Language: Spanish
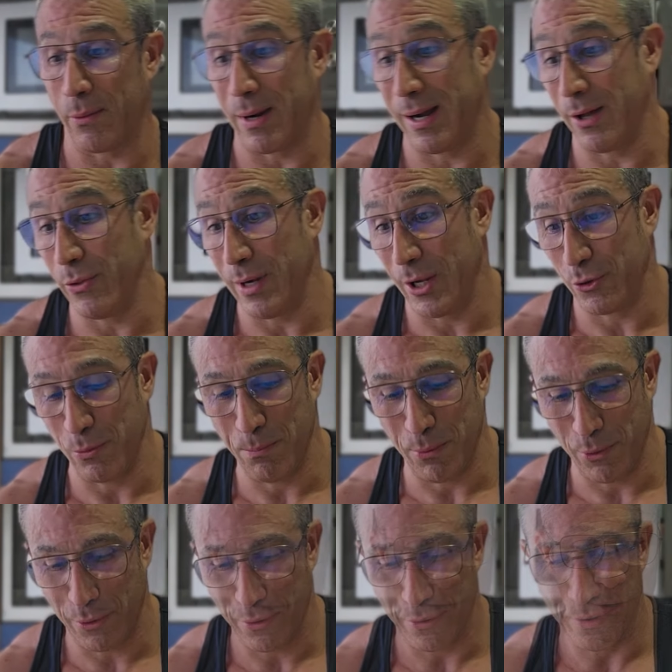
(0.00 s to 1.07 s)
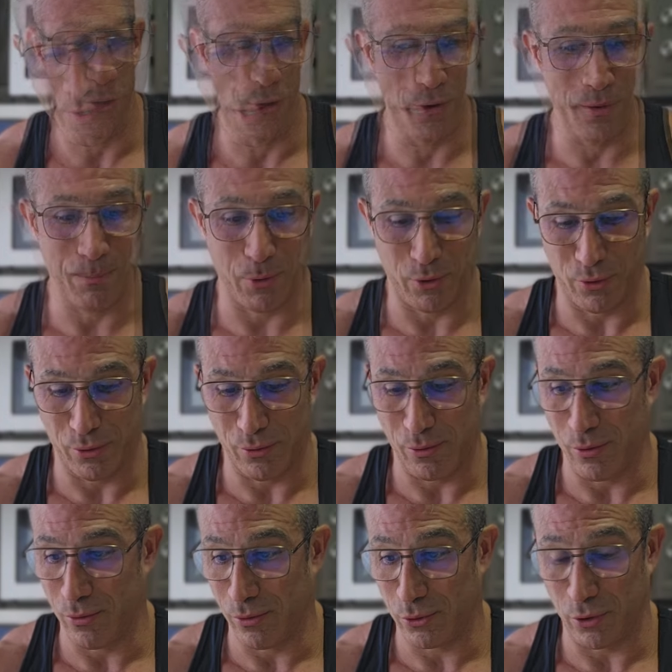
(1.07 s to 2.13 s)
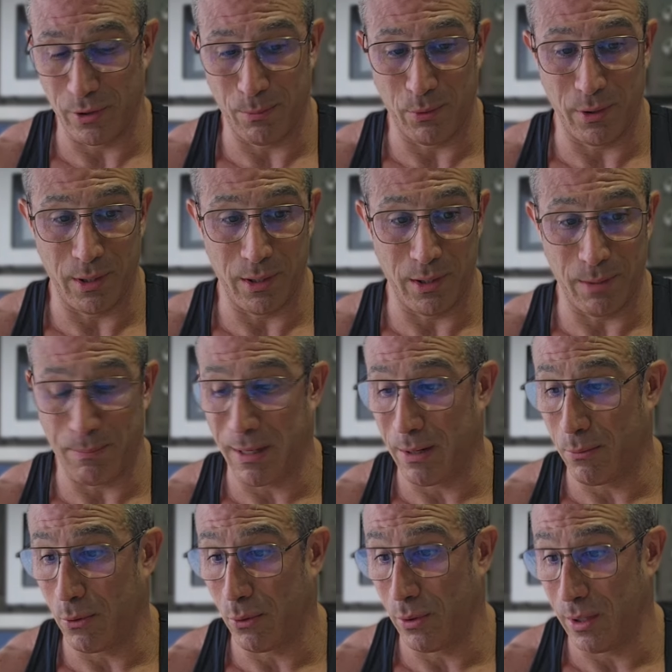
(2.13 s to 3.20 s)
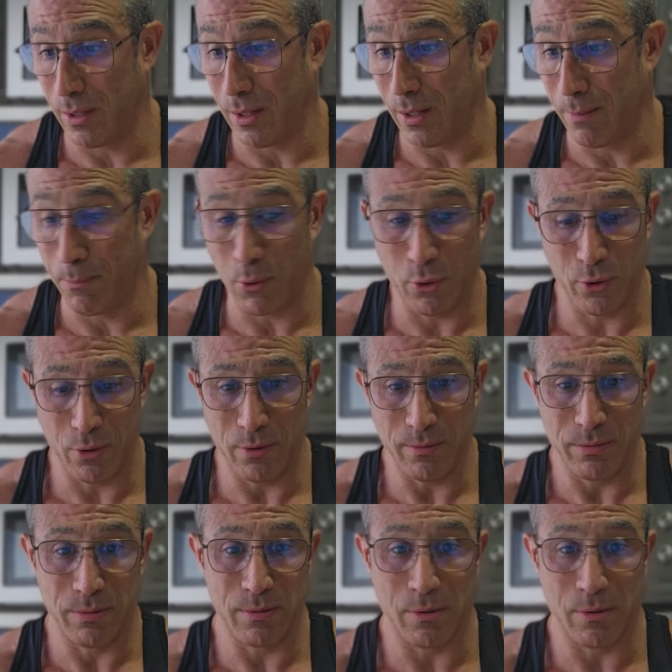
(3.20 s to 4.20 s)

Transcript: rebajándolas un poco con, pues, con otro tipo de, pavo o de pollo,